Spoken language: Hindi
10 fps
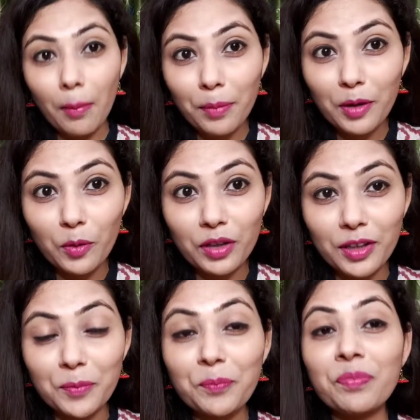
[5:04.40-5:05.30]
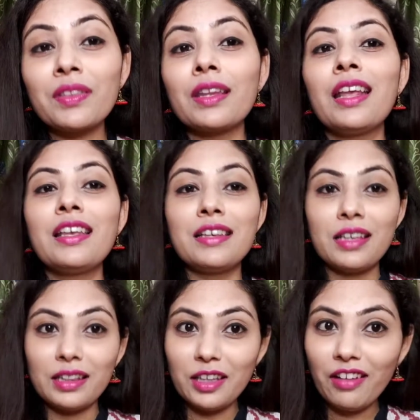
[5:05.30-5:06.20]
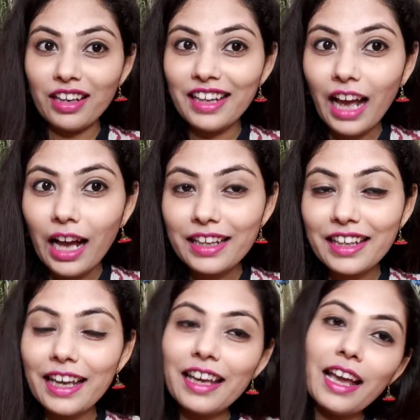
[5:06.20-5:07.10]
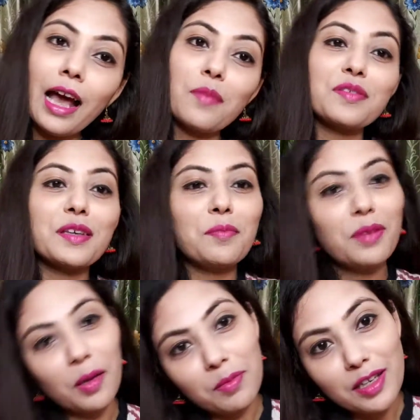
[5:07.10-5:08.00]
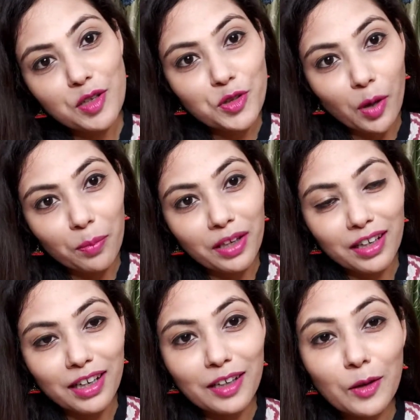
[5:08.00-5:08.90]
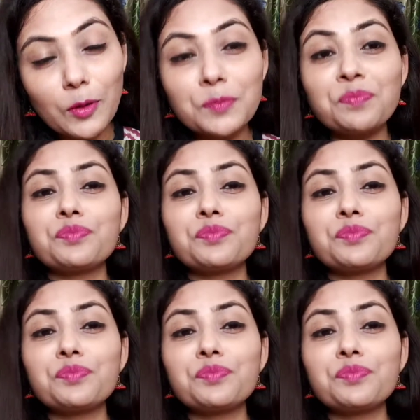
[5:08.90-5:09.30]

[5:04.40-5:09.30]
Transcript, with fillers: हैप्पी होंगे दिवाली आ गया है आप सब भी अपना शॉपिंग कर लो